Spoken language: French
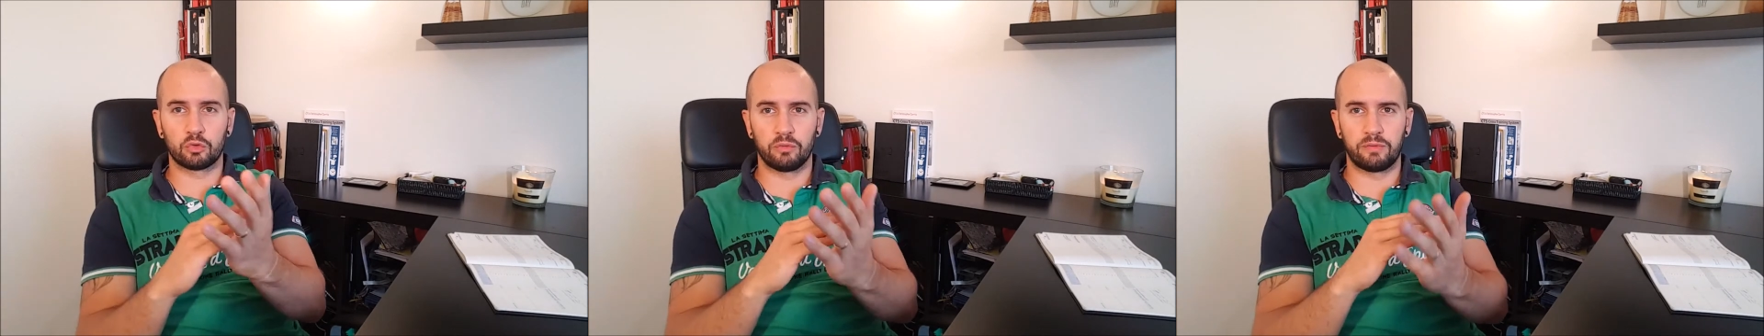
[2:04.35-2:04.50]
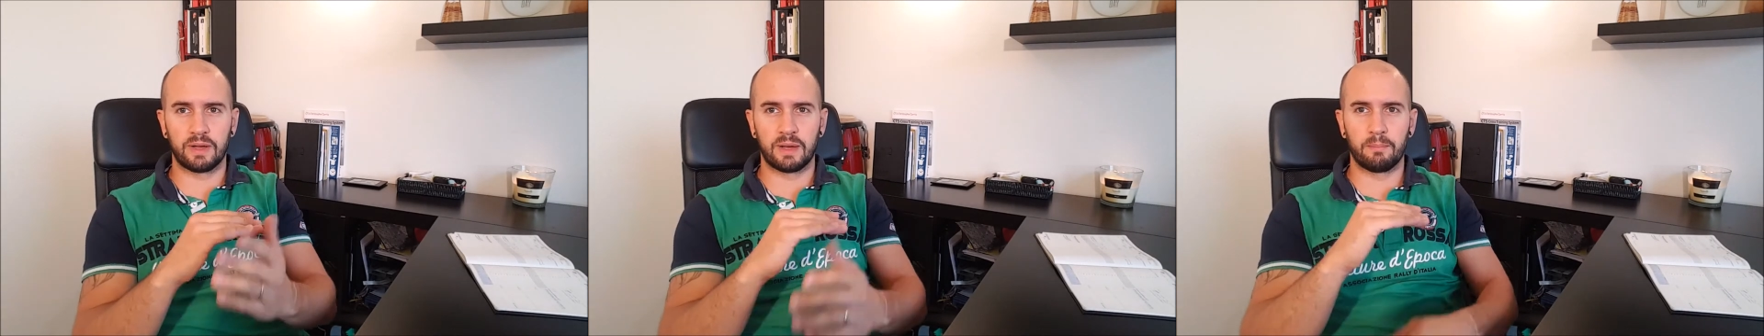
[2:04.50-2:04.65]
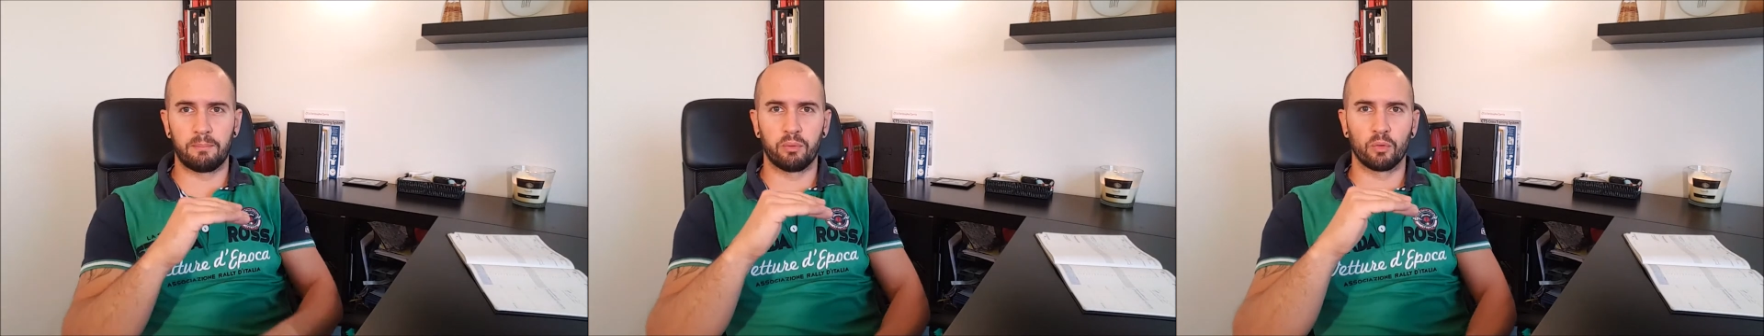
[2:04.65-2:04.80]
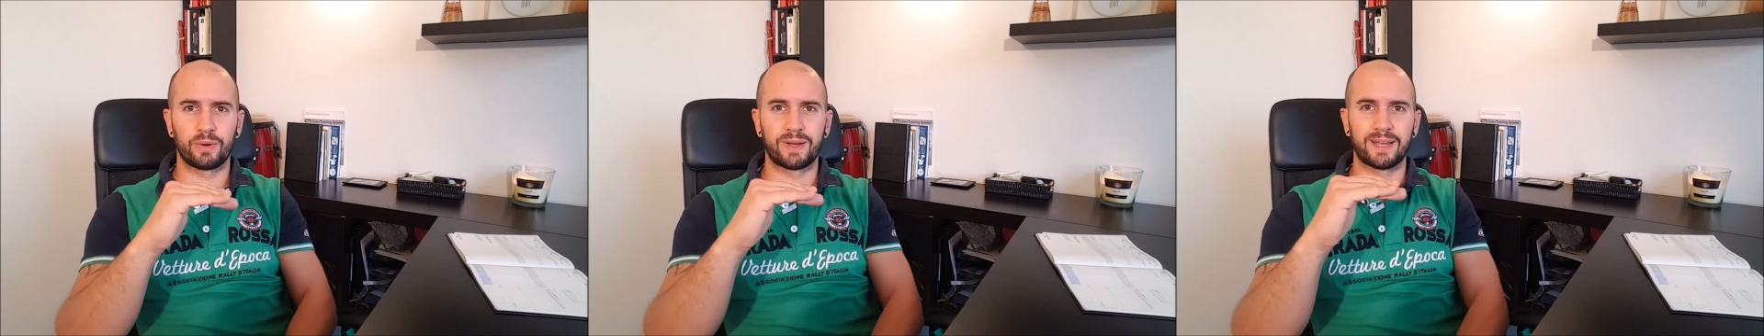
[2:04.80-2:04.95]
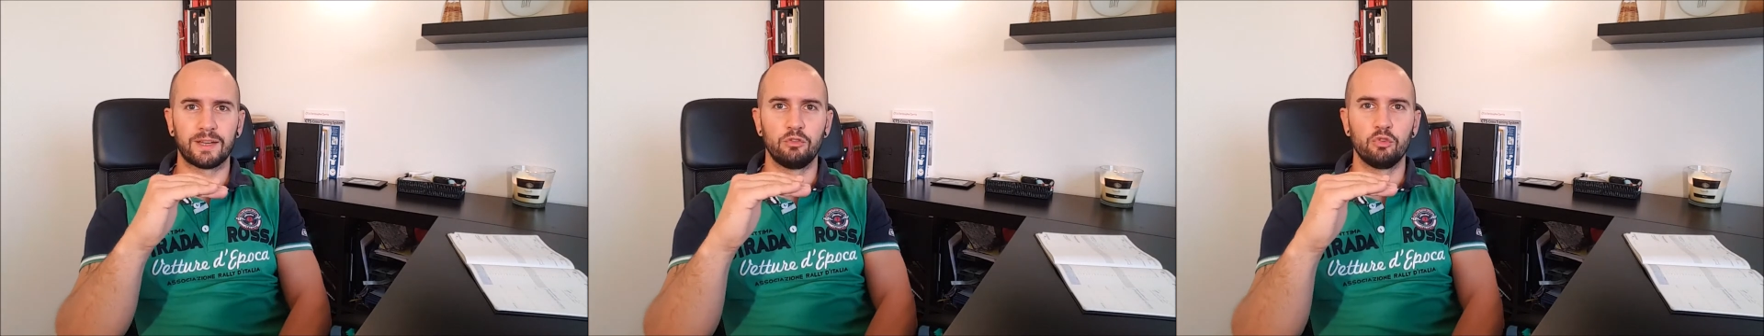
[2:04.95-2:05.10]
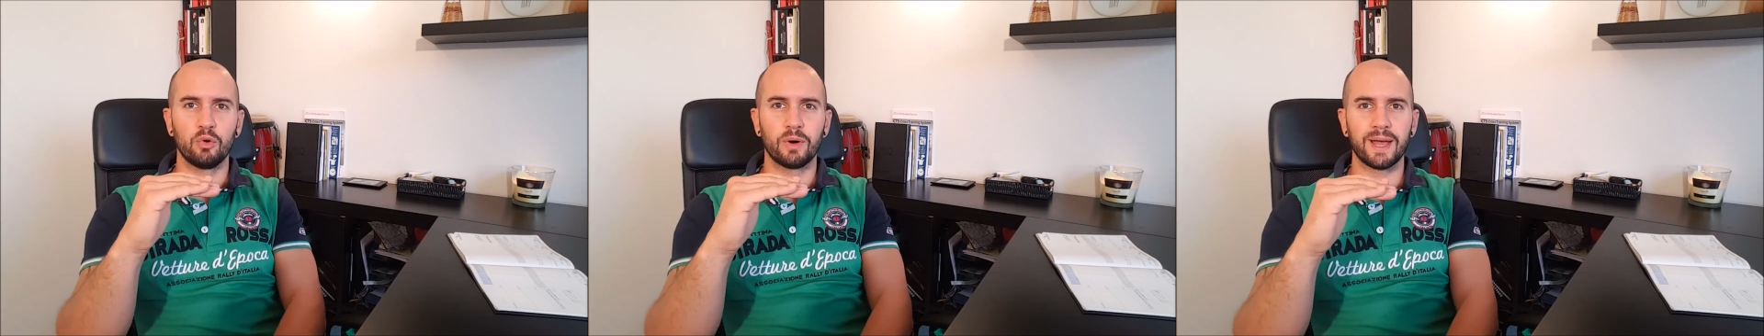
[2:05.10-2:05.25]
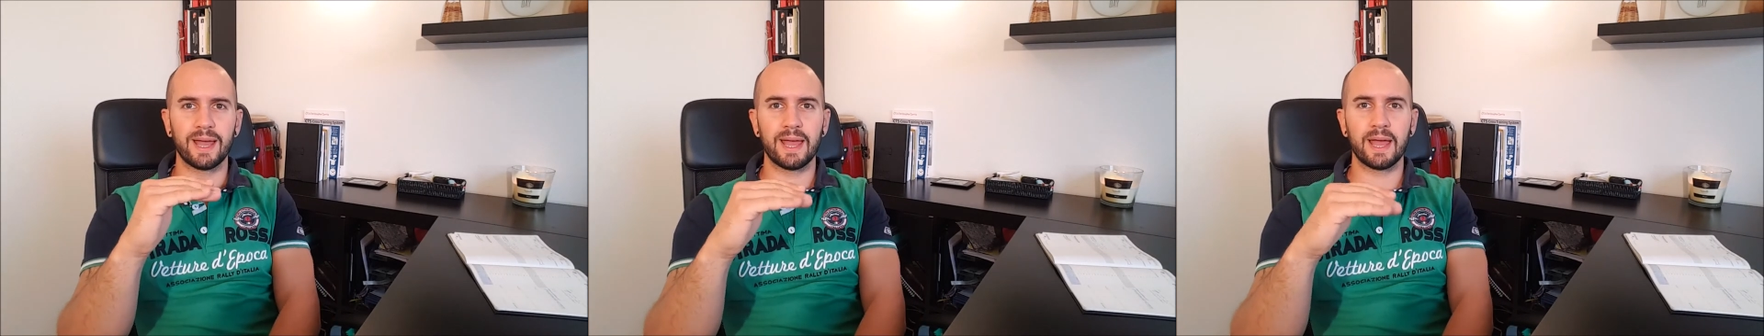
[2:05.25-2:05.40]
trouver un bon
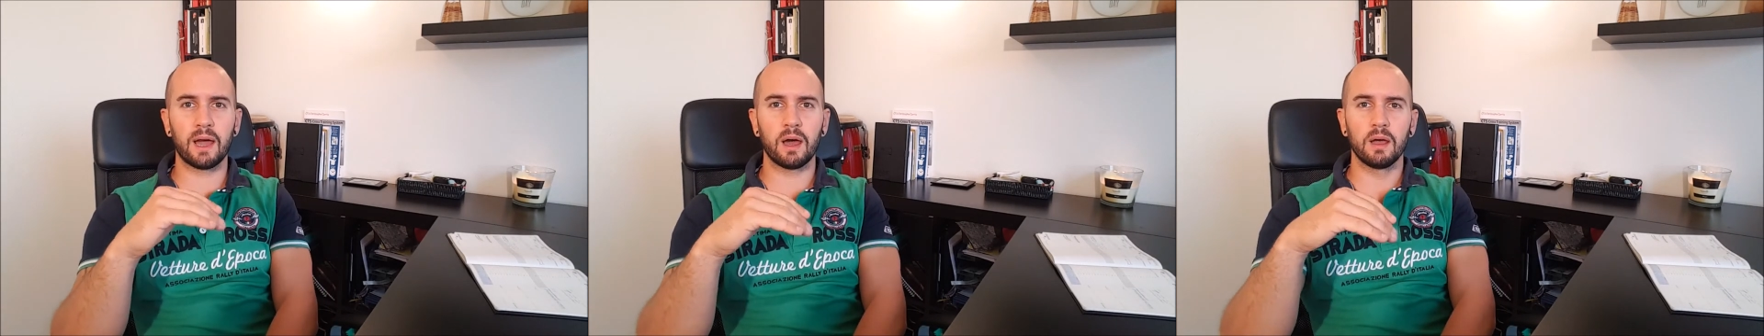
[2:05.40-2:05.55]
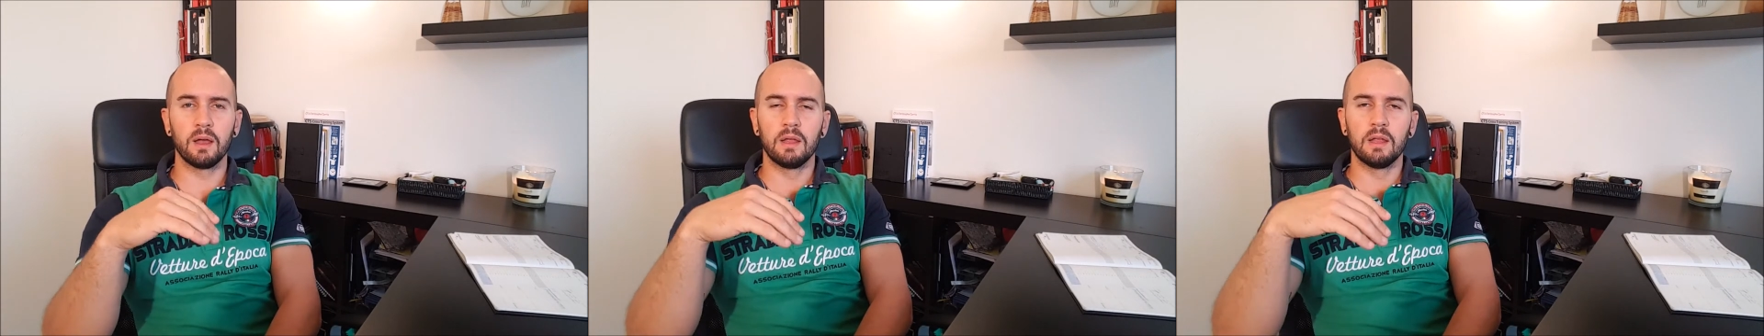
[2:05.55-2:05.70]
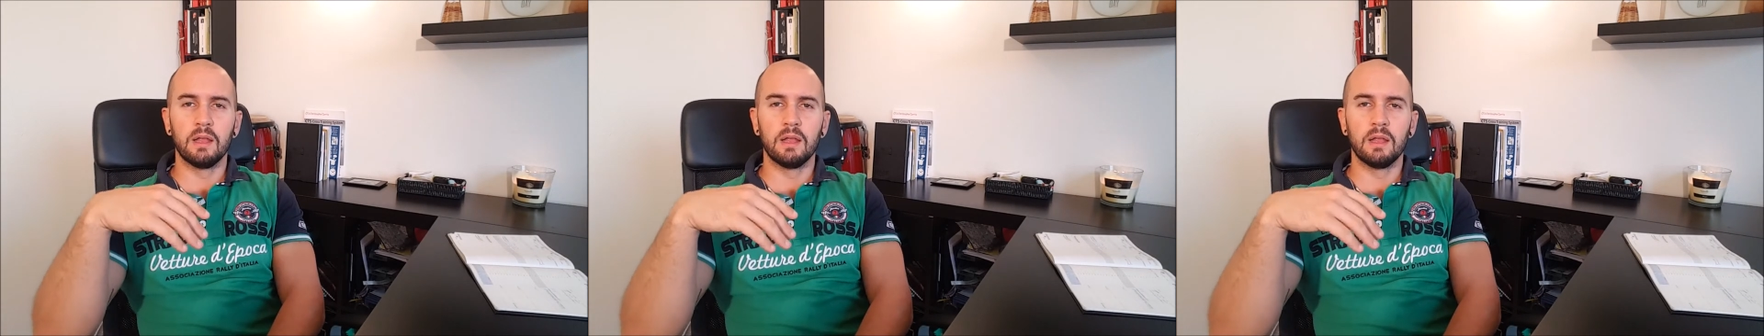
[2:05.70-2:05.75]
créneau horaire.